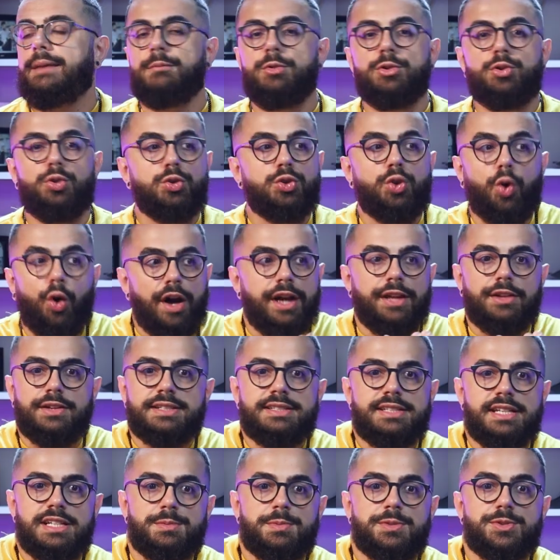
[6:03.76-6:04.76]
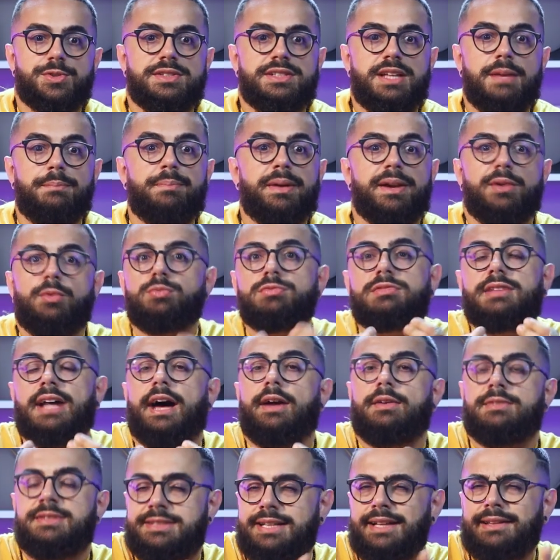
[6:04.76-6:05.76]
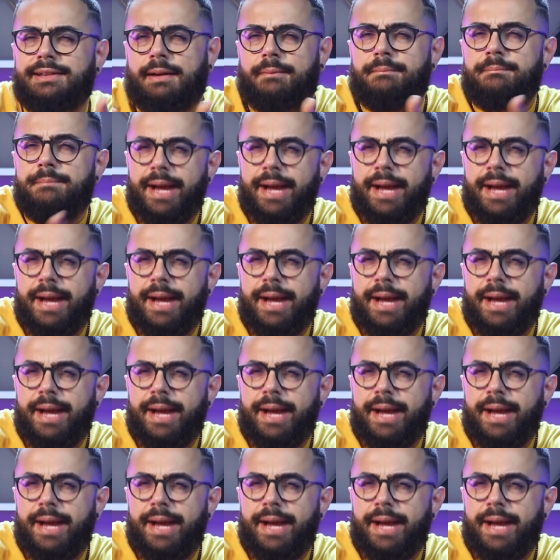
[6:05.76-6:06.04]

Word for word: E é muito doido, assim, as pessoas nem perguntaram, você tá